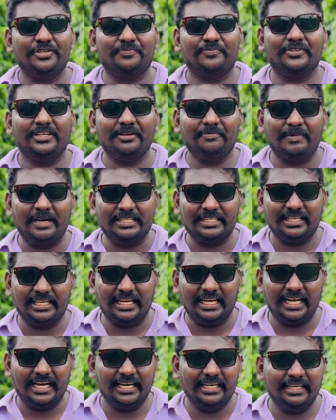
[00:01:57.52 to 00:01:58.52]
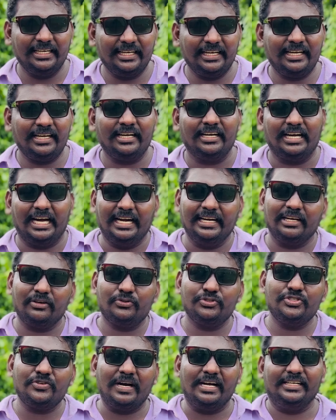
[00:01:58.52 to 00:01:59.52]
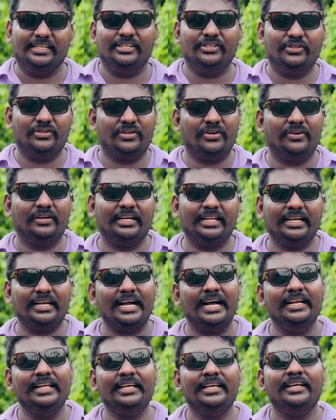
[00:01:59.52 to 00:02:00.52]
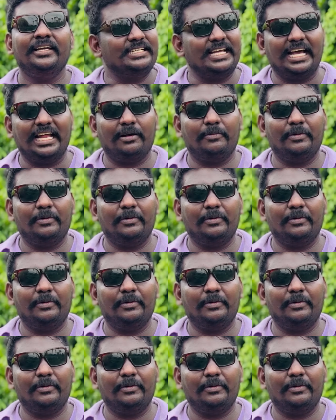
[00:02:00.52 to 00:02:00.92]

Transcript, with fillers: చెప్తాడు పదాలు ఎలా అంటే అంటే కొంచెం అటు ఇటుగా ఉంటాయి కానీ చాలా